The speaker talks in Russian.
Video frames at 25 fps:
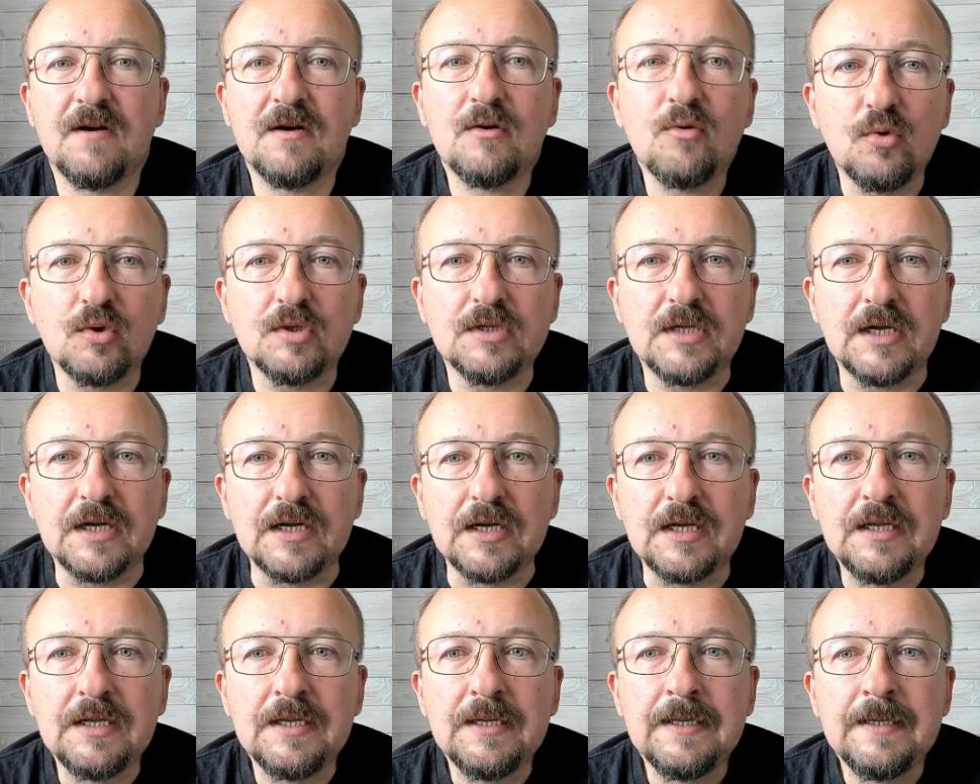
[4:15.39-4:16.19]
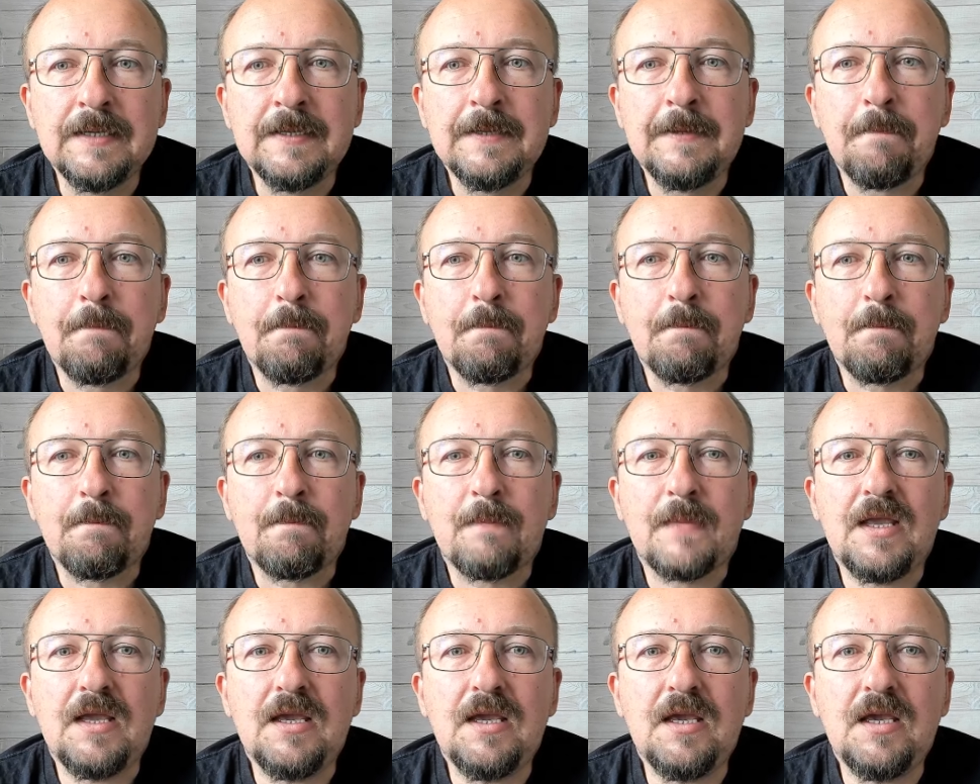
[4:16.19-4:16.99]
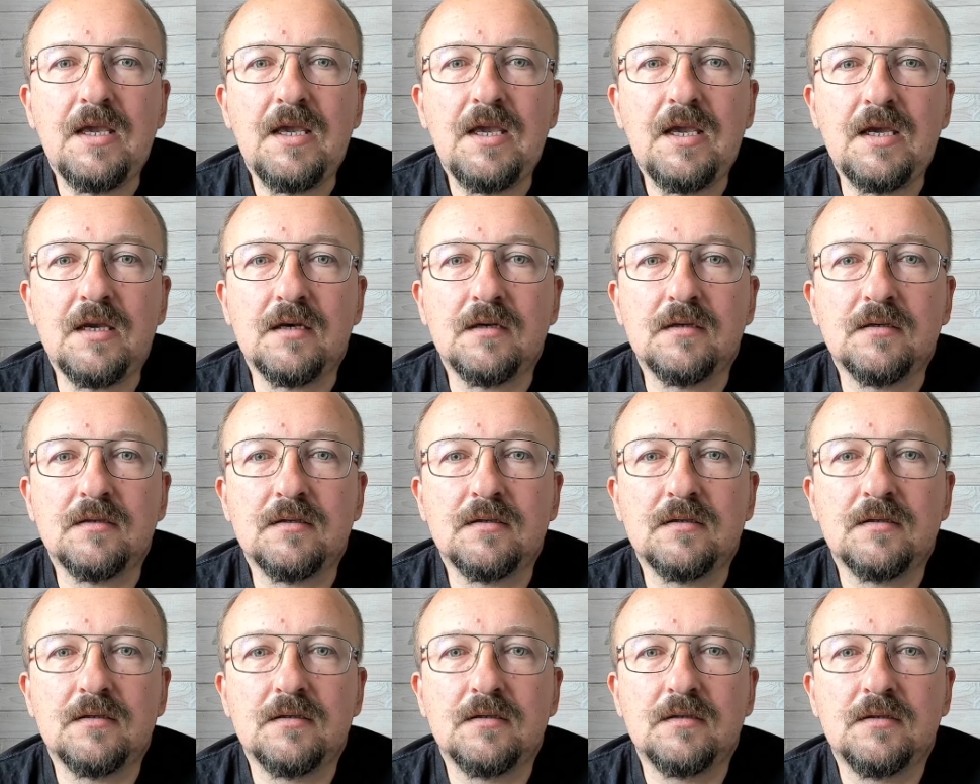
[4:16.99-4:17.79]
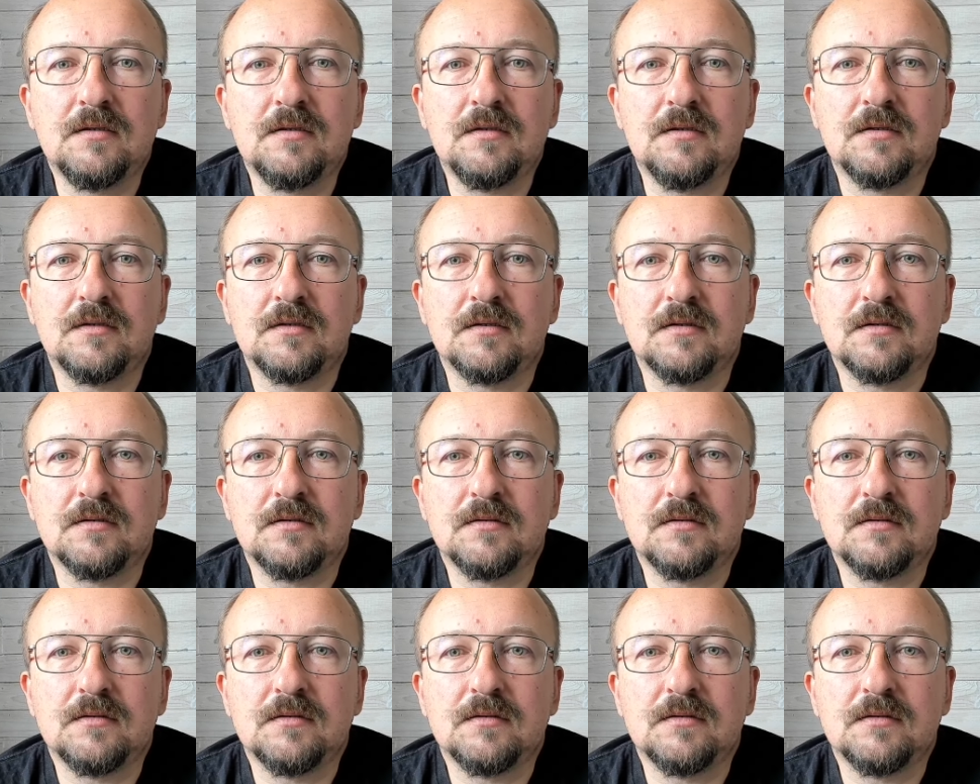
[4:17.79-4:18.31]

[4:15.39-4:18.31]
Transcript: года. И э,